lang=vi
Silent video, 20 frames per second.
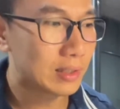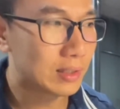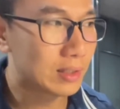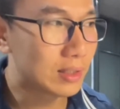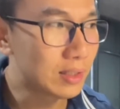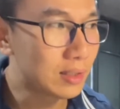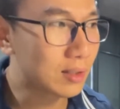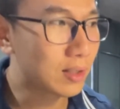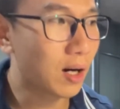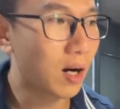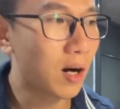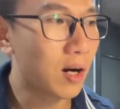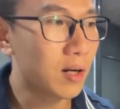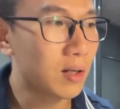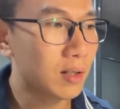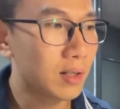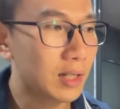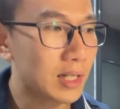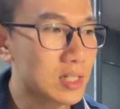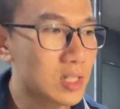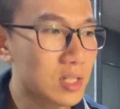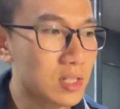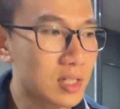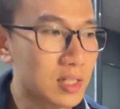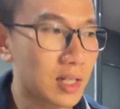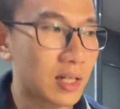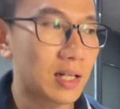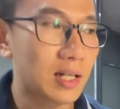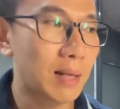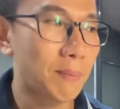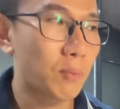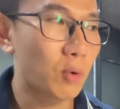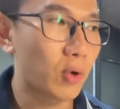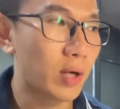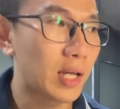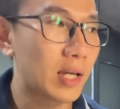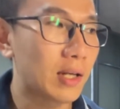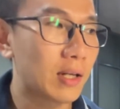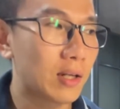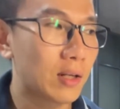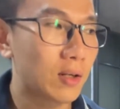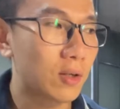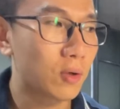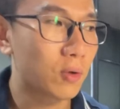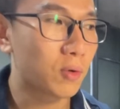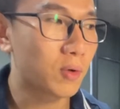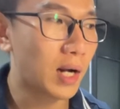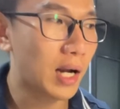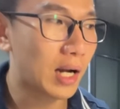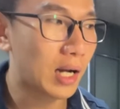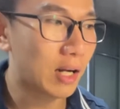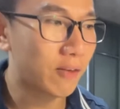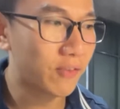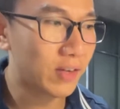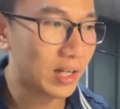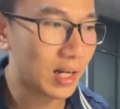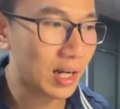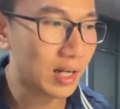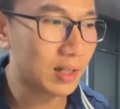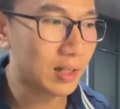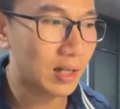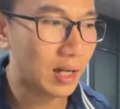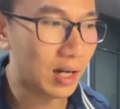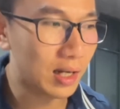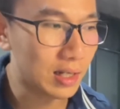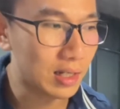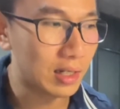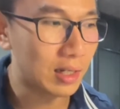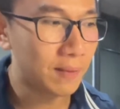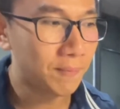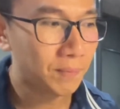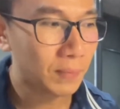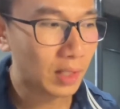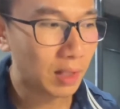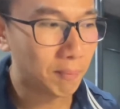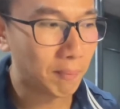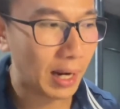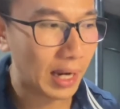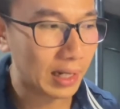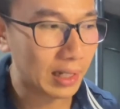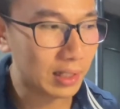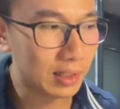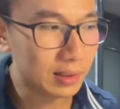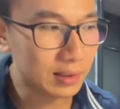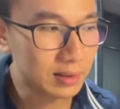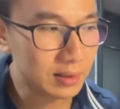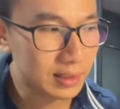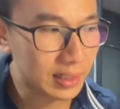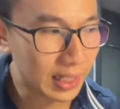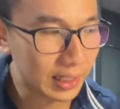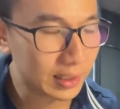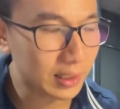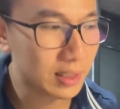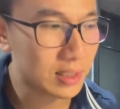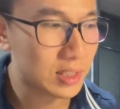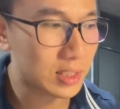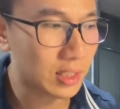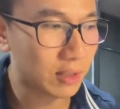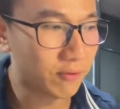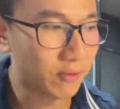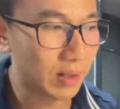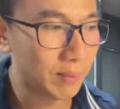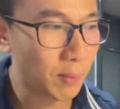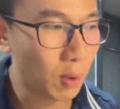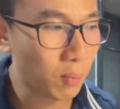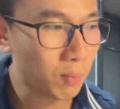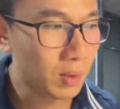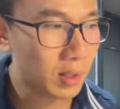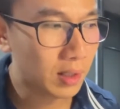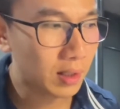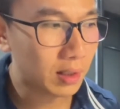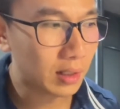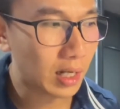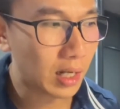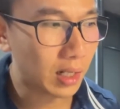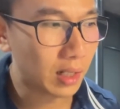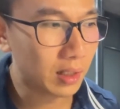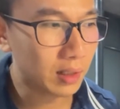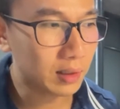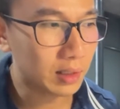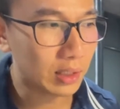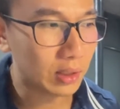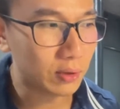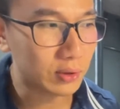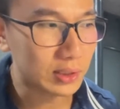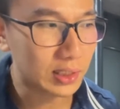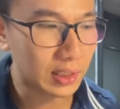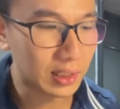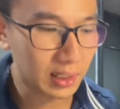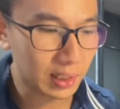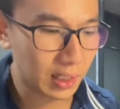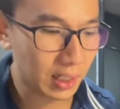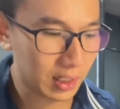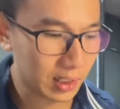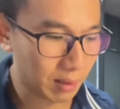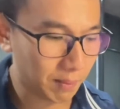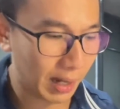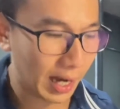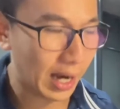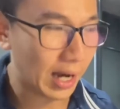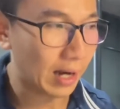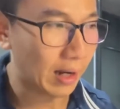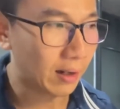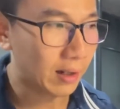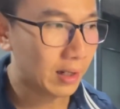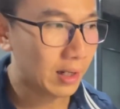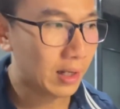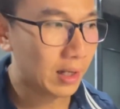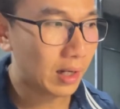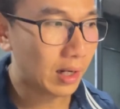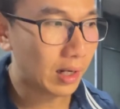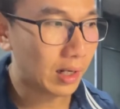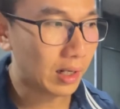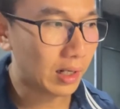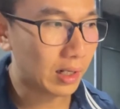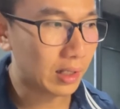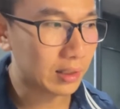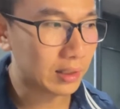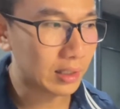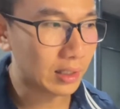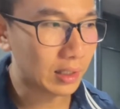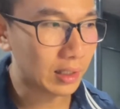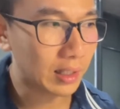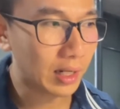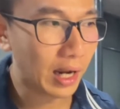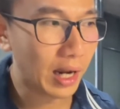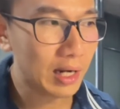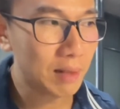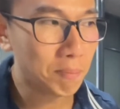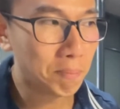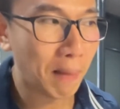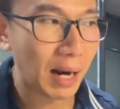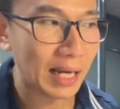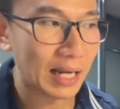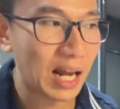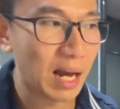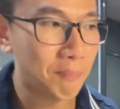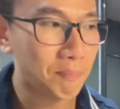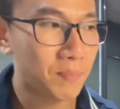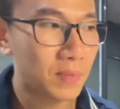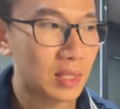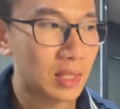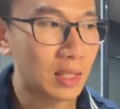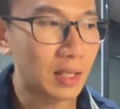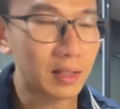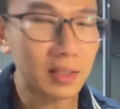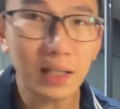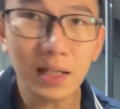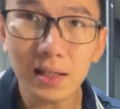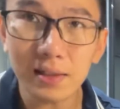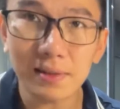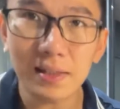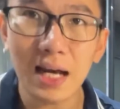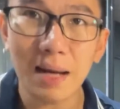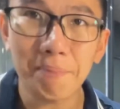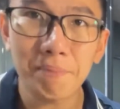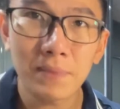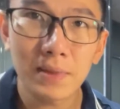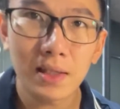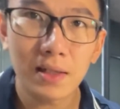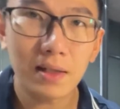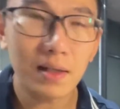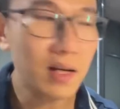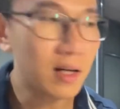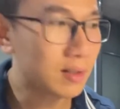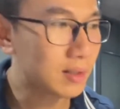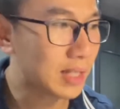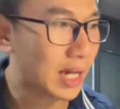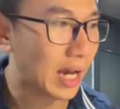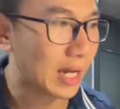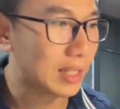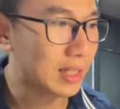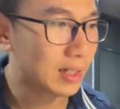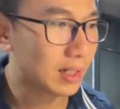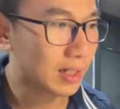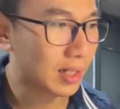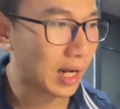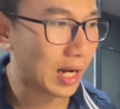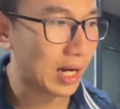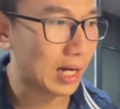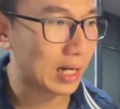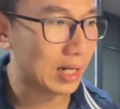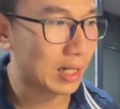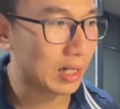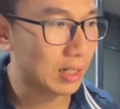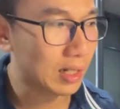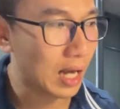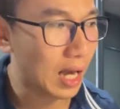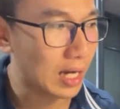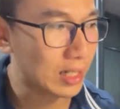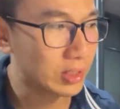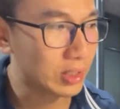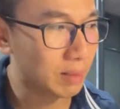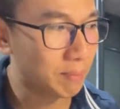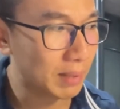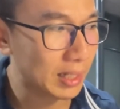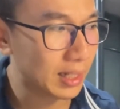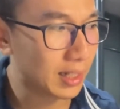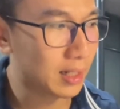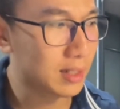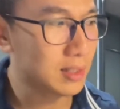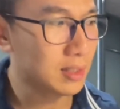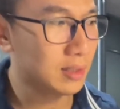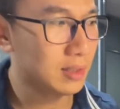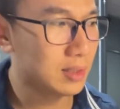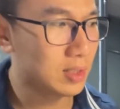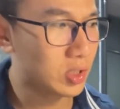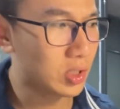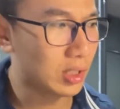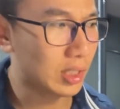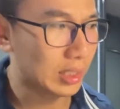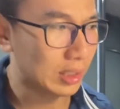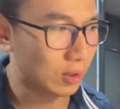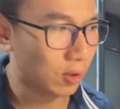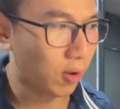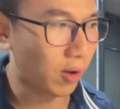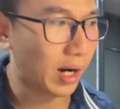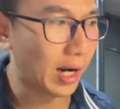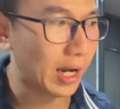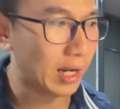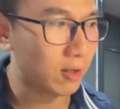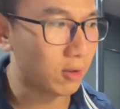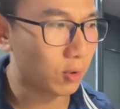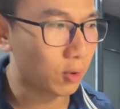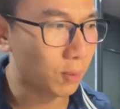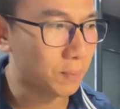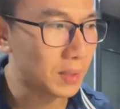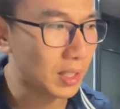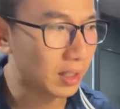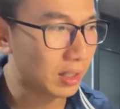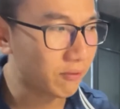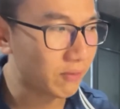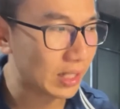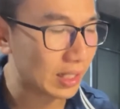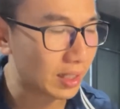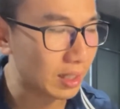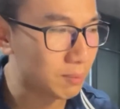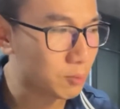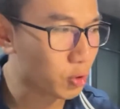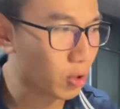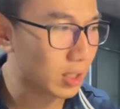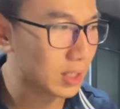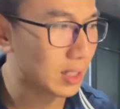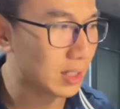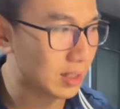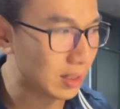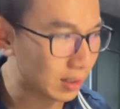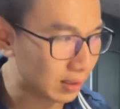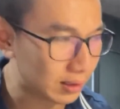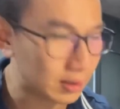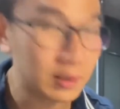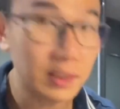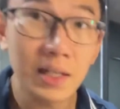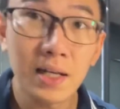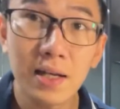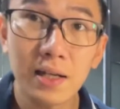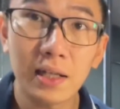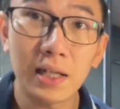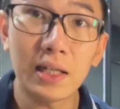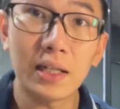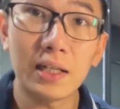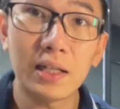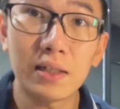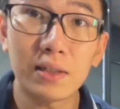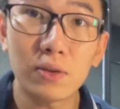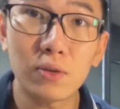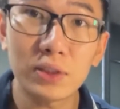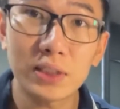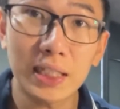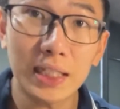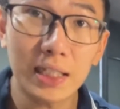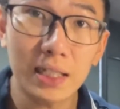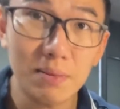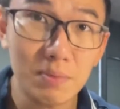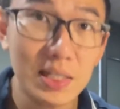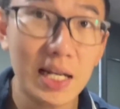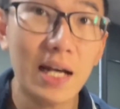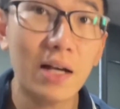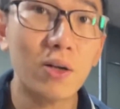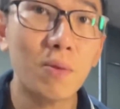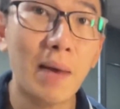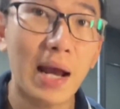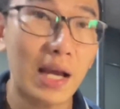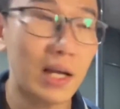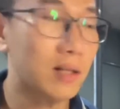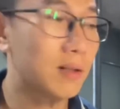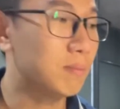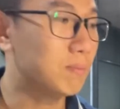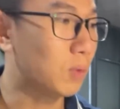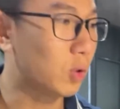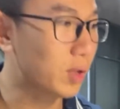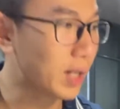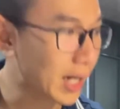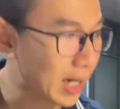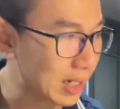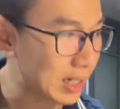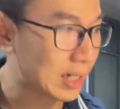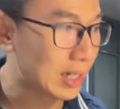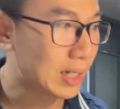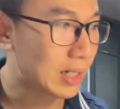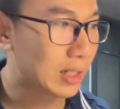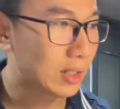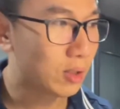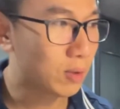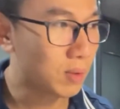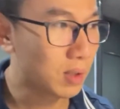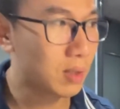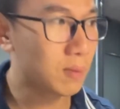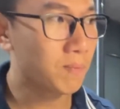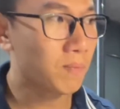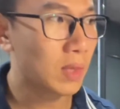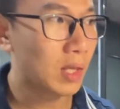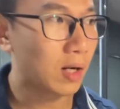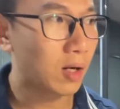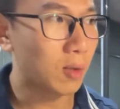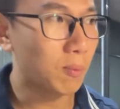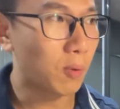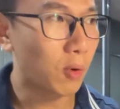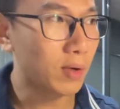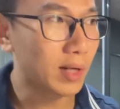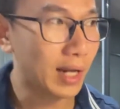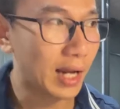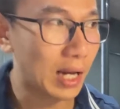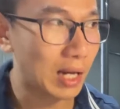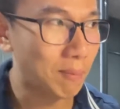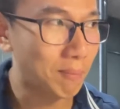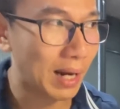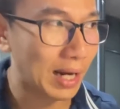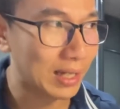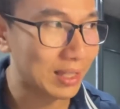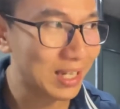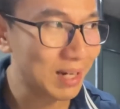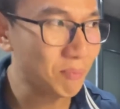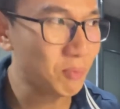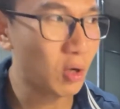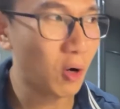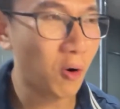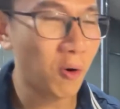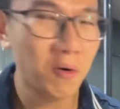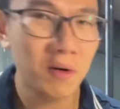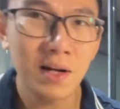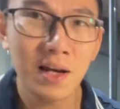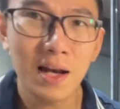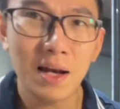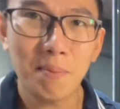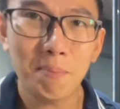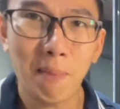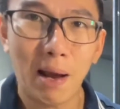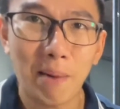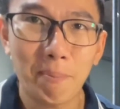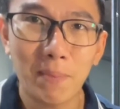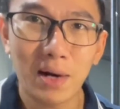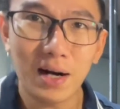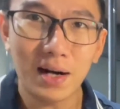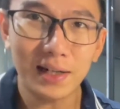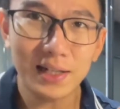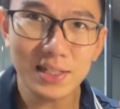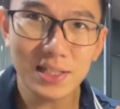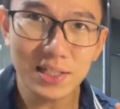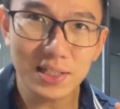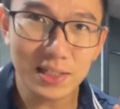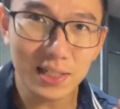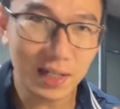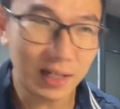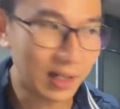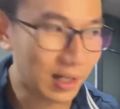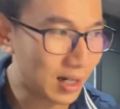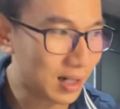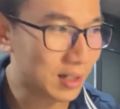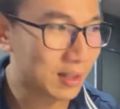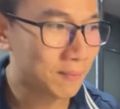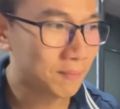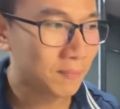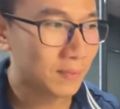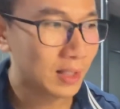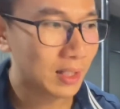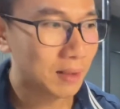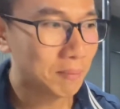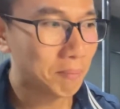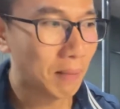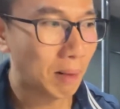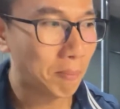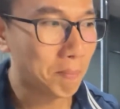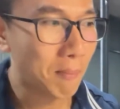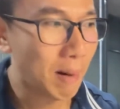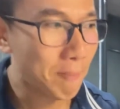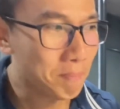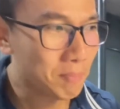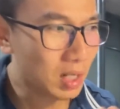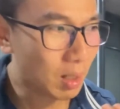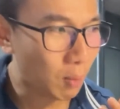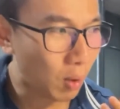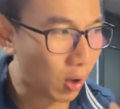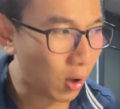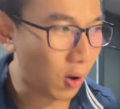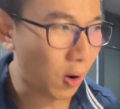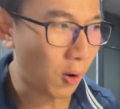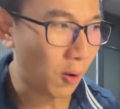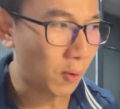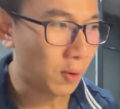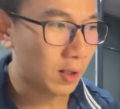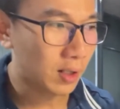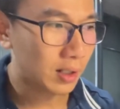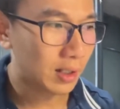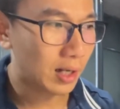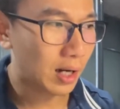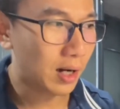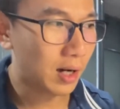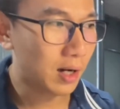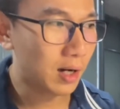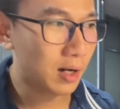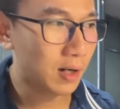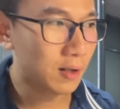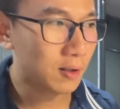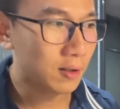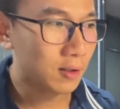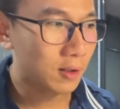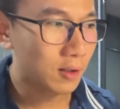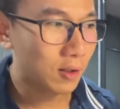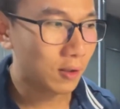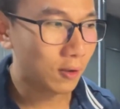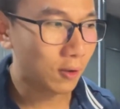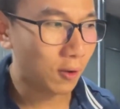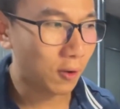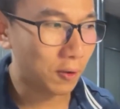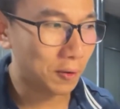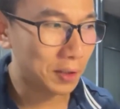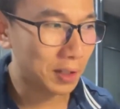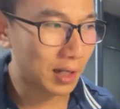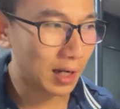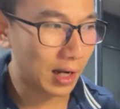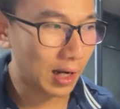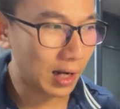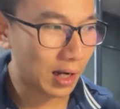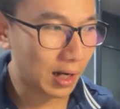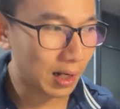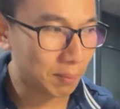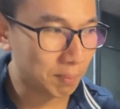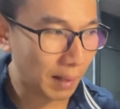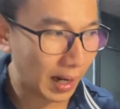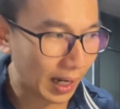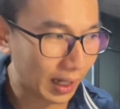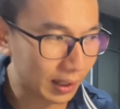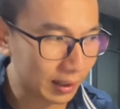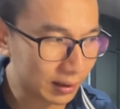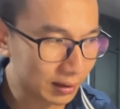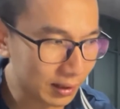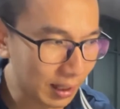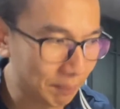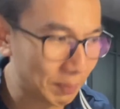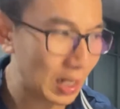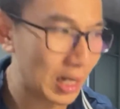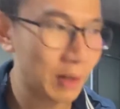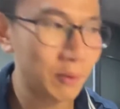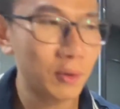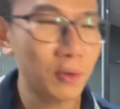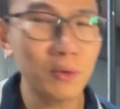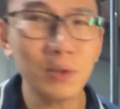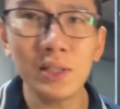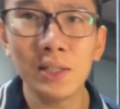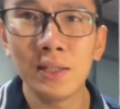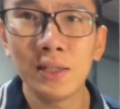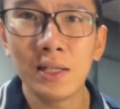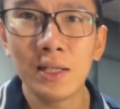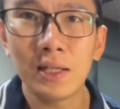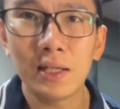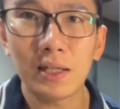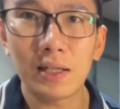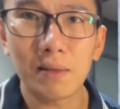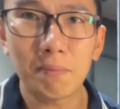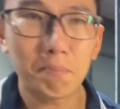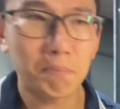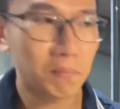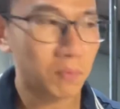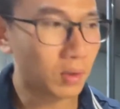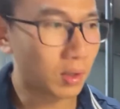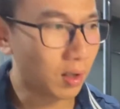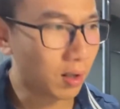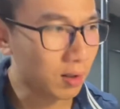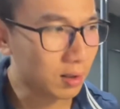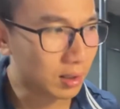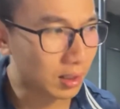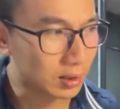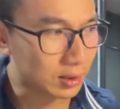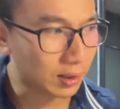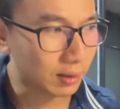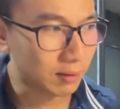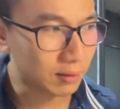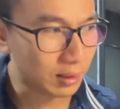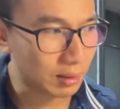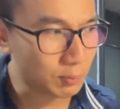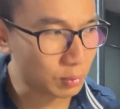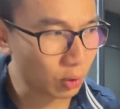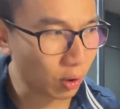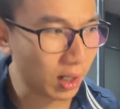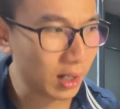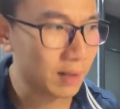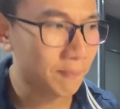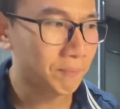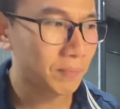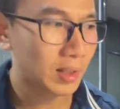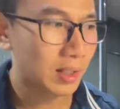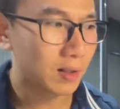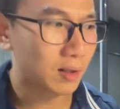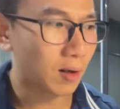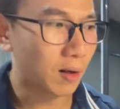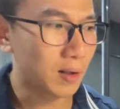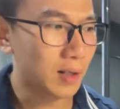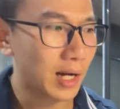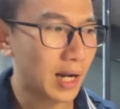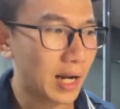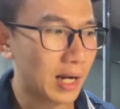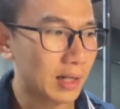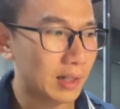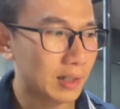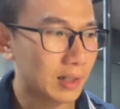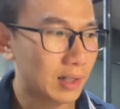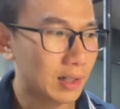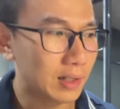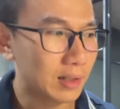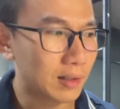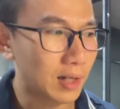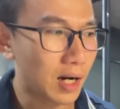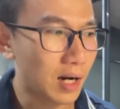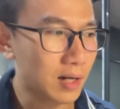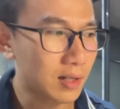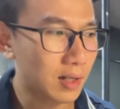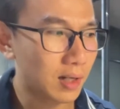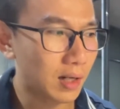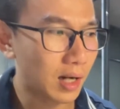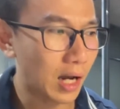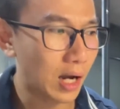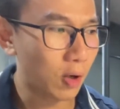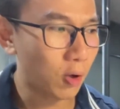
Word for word: chưa có cái chương trình tập luyện của Ryan Long Fitness thì bạn cứ nhắn tin trên Facebook đó thì tôi sẽ thiết kế cho bạn uh, những cái bài tập những cái lịch tập đơn giản như thế này nó để trên máy tính trên điện thoại cũng như cái việc kiểm soát dinh dưỡng thì tôi sẽ kiểm tra của bạn mỗi ngày đúng không rồi mỗi ngày bạn nhấp vô bạn mở cái chương trình lên bạn bấm đồng hồ đó rồi à, bạn tập theo tôi có cái sự kiểm soát rõ ràng thì từ đó cơ thể